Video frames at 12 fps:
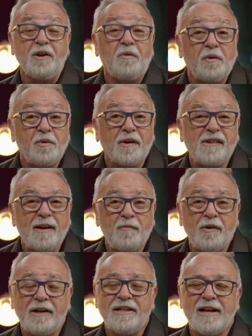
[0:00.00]
Y cuando
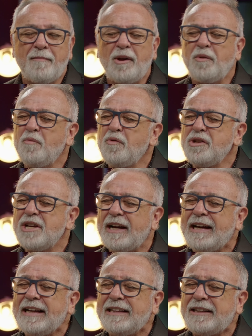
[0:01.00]
hacíamos el llamado, mucha
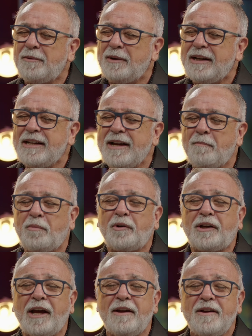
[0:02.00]
gente venía.
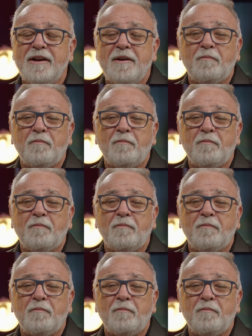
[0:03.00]
¿Por qué?